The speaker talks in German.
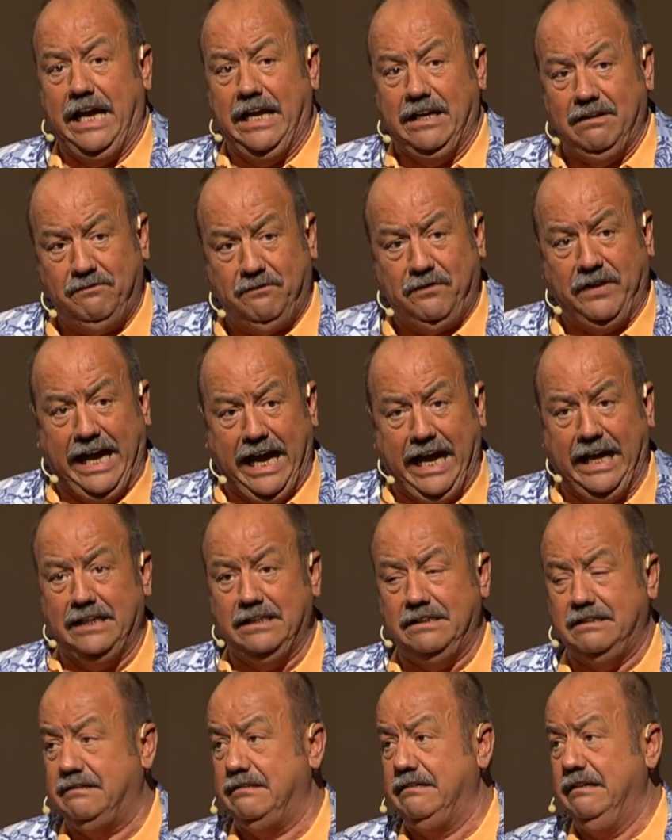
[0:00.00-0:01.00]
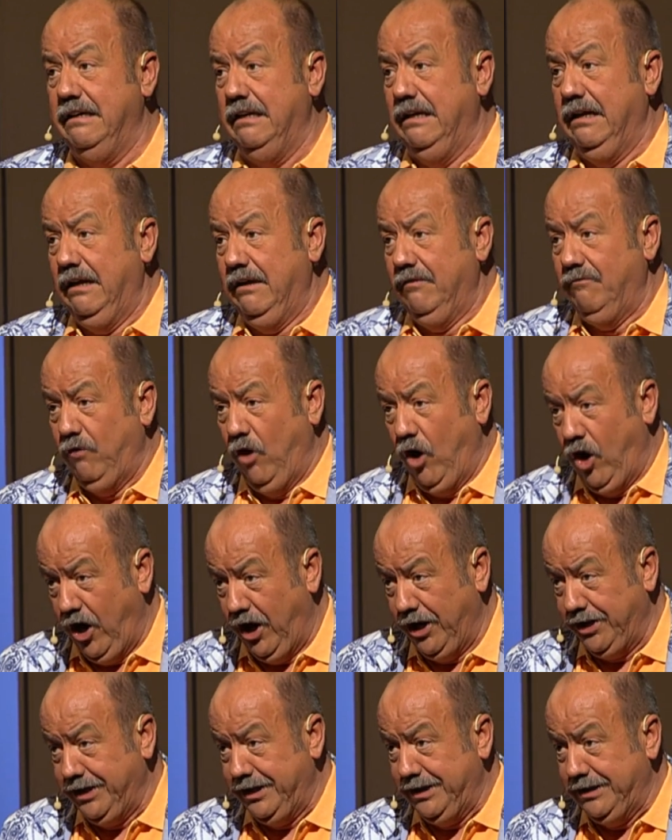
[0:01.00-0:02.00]
entfernt
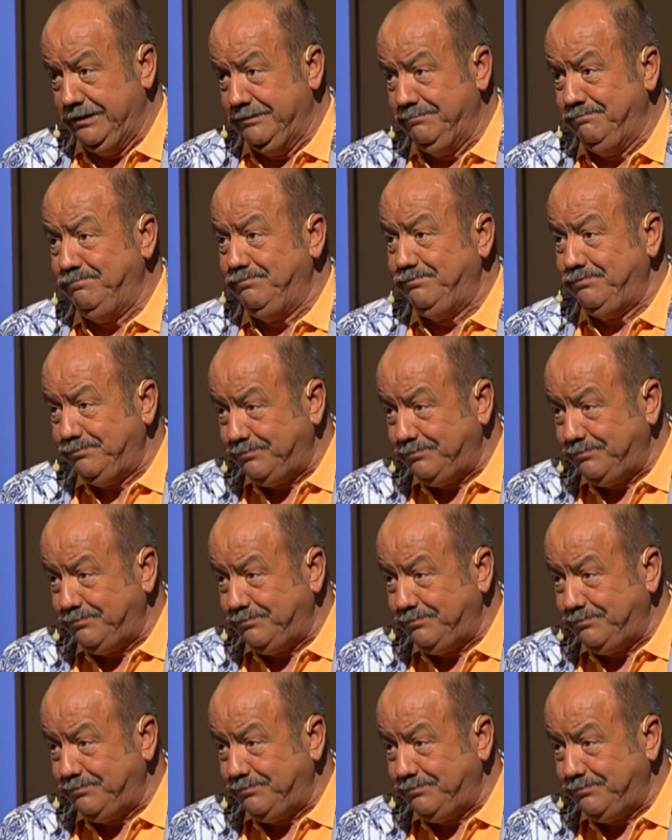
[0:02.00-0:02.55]
worden